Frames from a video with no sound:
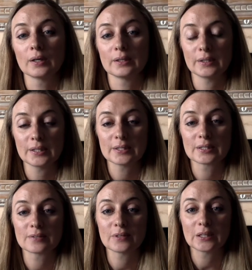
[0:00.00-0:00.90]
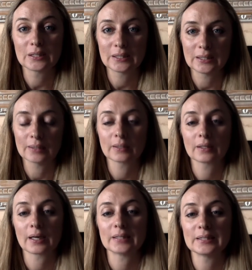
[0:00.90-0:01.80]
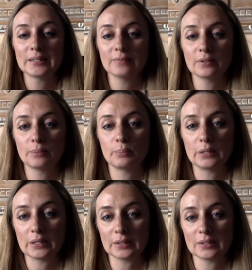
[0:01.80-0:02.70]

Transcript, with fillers: есть цветы, красивые белые